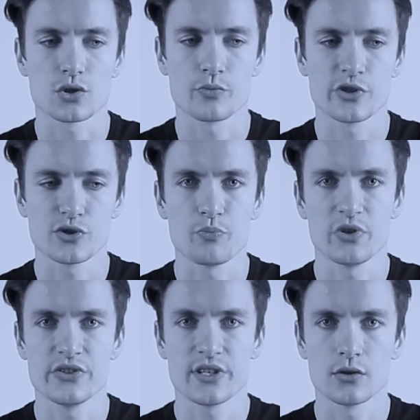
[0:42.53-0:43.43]
чтобы за
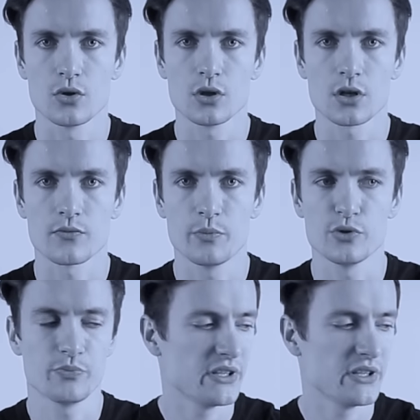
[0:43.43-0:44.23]
150 долларов плюс